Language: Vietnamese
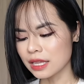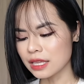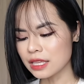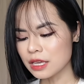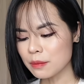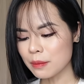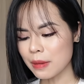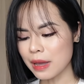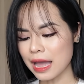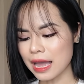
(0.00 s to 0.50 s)
thế
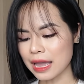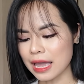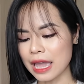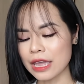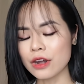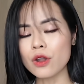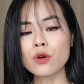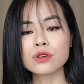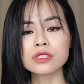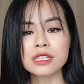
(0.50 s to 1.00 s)
nhưng mà
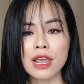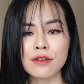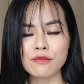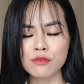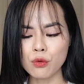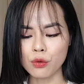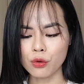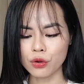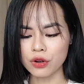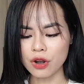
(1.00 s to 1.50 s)
cái độ che
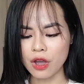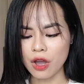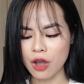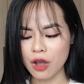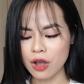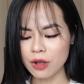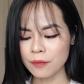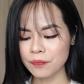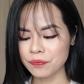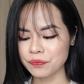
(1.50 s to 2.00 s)
phủ của
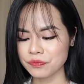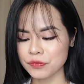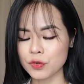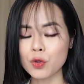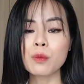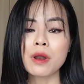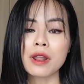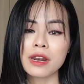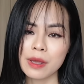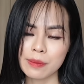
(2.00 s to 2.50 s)
nó
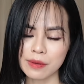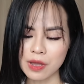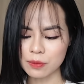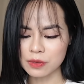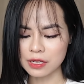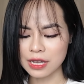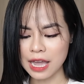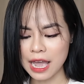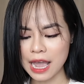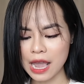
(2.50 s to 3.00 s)
cũng là điểm cộng
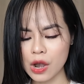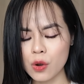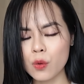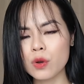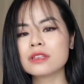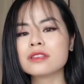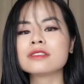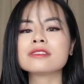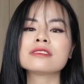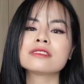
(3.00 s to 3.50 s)
thứ hai
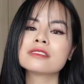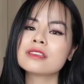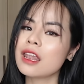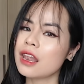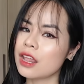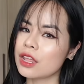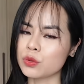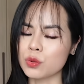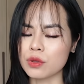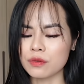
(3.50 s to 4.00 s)
luôn rất
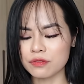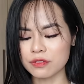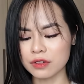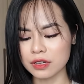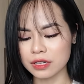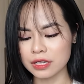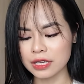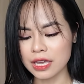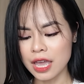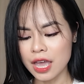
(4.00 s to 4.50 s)
là tuyệt
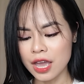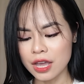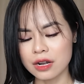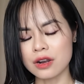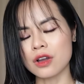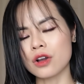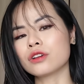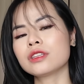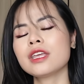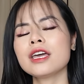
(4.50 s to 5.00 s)
vời
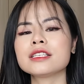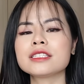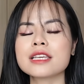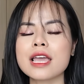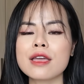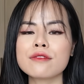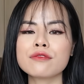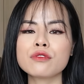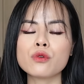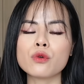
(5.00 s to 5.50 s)
nó có thể
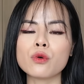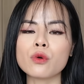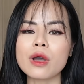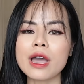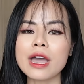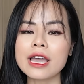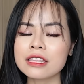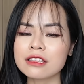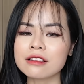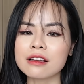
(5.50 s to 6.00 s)
che phủ
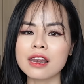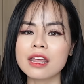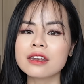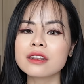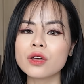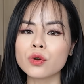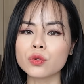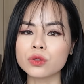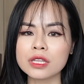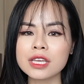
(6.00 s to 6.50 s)
ngay từ cái lần
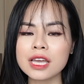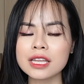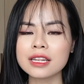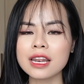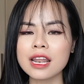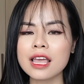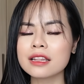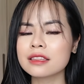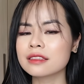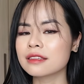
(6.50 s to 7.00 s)
đầu tiên
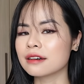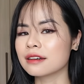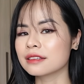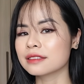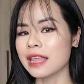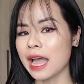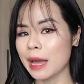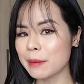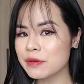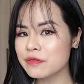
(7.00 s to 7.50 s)
lên tới
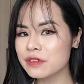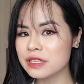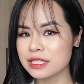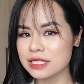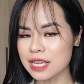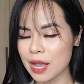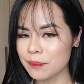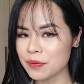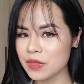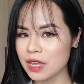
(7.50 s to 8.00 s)

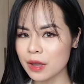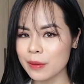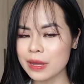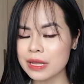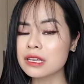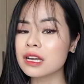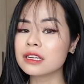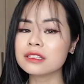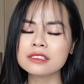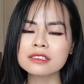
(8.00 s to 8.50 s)
80% nha các
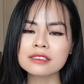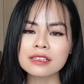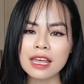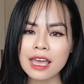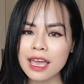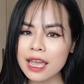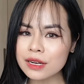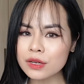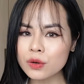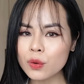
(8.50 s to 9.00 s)
bạn gần như là
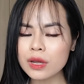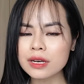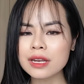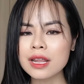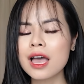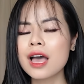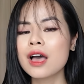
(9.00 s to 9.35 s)
hết luôn